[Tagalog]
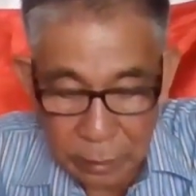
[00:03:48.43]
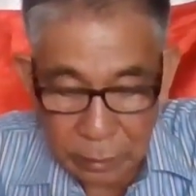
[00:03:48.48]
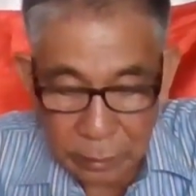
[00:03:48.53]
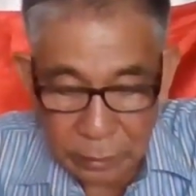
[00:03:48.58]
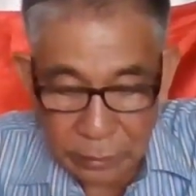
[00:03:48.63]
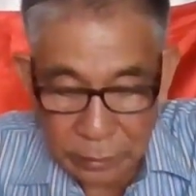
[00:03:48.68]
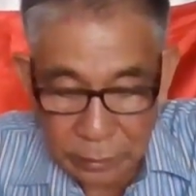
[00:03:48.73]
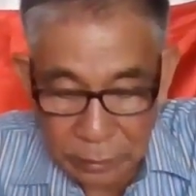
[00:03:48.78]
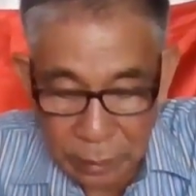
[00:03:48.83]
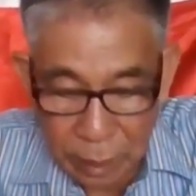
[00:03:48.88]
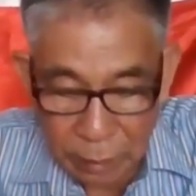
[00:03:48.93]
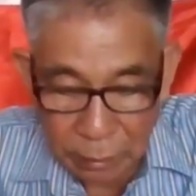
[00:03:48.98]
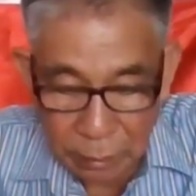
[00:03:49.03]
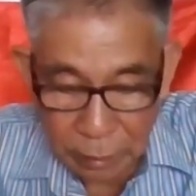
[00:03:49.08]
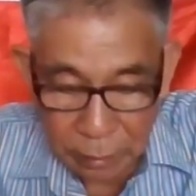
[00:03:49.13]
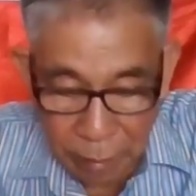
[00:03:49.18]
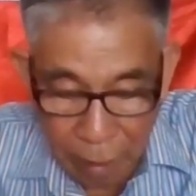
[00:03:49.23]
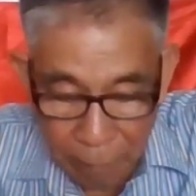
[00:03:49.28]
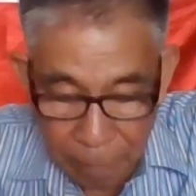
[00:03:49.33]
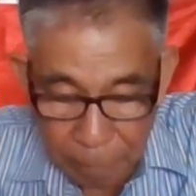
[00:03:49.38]
It is not
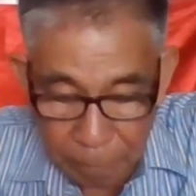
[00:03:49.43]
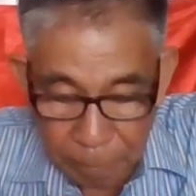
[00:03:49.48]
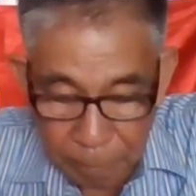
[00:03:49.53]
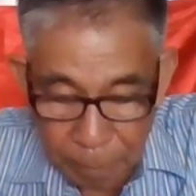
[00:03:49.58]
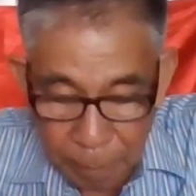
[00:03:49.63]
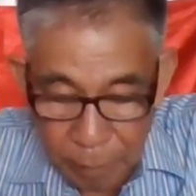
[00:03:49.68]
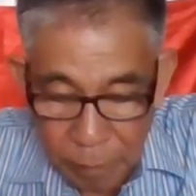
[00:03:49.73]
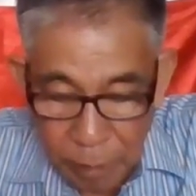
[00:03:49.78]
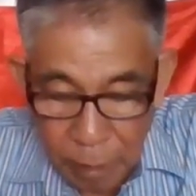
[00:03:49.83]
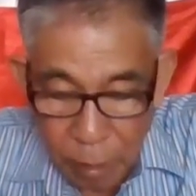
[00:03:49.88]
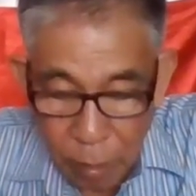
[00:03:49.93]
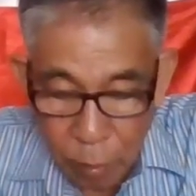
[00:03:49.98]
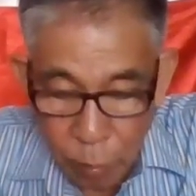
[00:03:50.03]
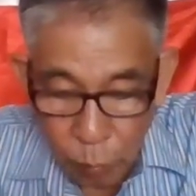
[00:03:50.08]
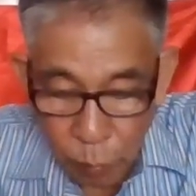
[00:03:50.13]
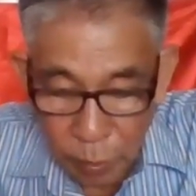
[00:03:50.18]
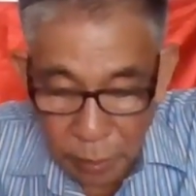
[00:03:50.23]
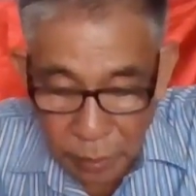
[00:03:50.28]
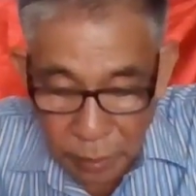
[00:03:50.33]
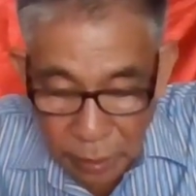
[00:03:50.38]
enough
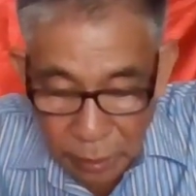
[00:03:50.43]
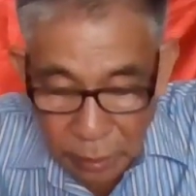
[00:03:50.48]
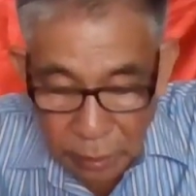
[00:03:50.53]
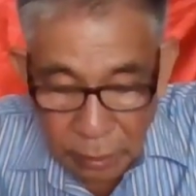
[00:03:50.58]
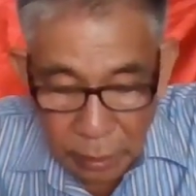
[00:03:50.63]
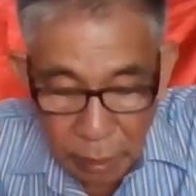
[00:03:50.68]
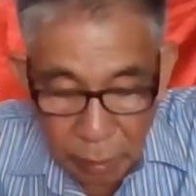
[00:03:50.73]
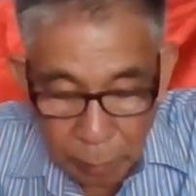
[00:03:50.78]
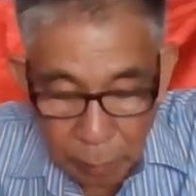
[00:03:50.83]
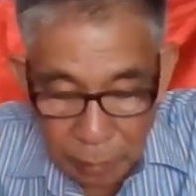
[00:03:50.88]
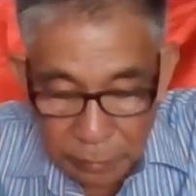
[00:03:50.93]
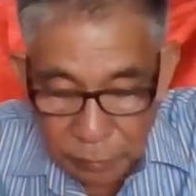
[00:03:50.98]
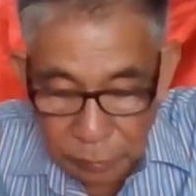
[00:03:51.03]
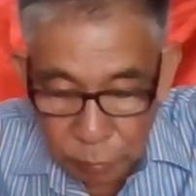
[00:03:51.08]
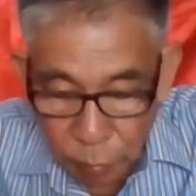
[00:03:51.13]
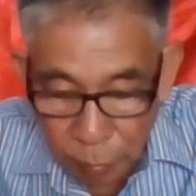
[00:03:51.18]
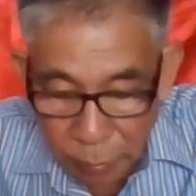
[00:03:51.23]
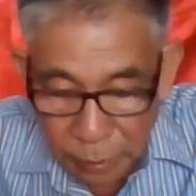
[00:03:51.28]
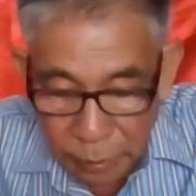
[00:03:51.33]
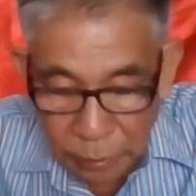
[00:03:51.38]
we need and
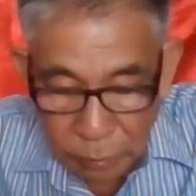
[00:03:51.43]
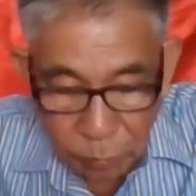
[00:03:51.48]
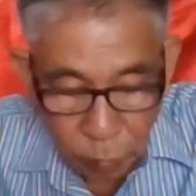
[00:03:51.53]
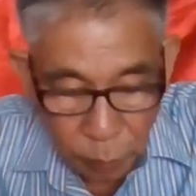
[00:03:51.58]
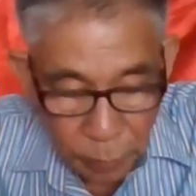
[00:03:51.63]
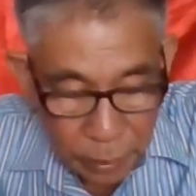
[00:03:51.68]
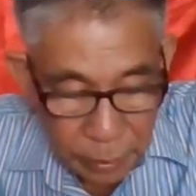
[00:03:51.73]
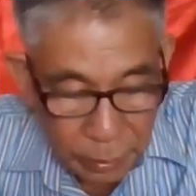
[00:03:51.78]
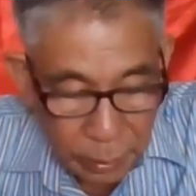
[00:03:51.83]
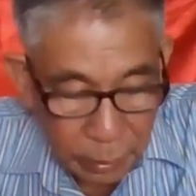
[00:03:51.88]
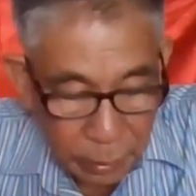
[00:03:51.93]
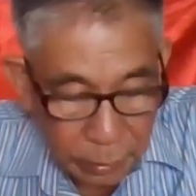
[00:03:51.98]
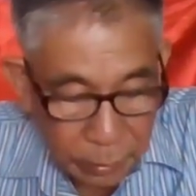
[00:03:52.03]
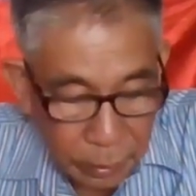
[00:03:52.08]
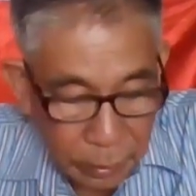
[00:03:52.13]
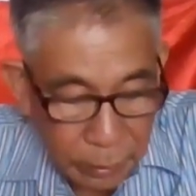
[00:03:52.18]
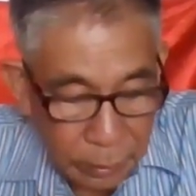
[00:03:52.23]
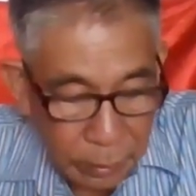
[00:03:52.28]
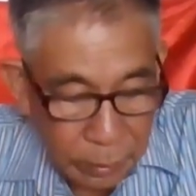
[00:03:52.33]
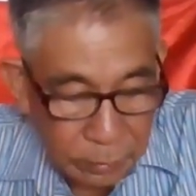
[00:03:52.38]
must join together
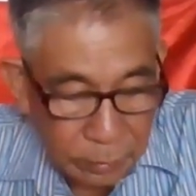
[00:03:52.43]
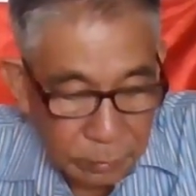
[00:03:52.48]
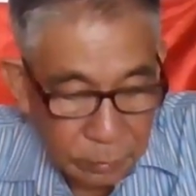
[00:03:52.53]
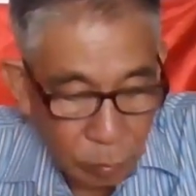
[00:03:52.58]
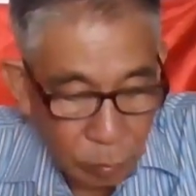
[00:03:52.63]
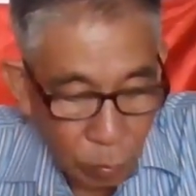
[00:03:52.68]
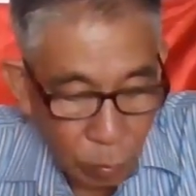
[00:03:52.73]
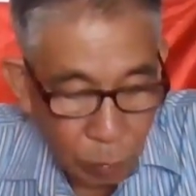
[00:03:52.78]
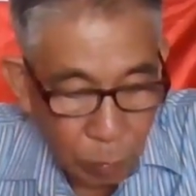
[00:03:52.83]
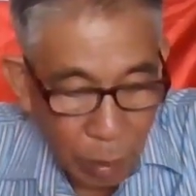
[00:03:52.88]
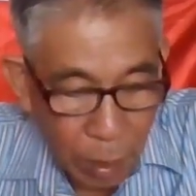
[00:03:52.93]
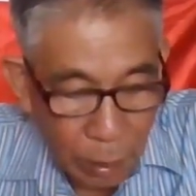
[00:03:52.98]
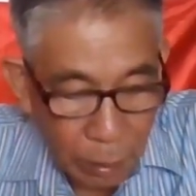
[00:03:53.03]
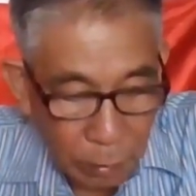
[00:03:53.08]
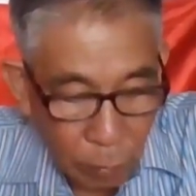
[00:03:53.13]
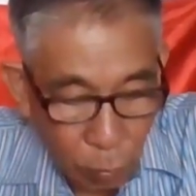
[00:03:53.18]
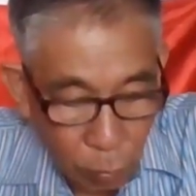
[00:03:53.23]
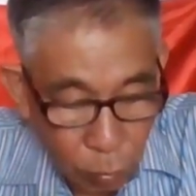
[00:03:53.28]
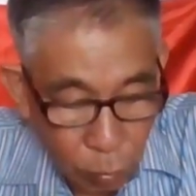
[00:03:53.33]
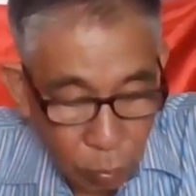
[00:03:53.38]
in this
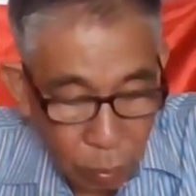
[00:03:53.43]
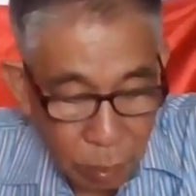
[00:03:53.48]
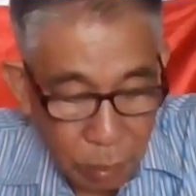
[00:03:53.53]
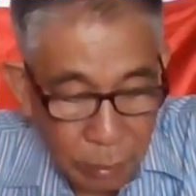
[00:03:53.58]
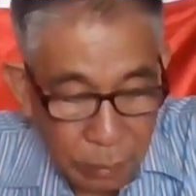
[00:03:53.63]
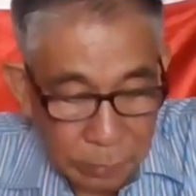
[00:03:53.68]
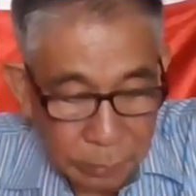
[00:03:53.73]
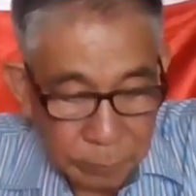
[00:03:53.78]
global call.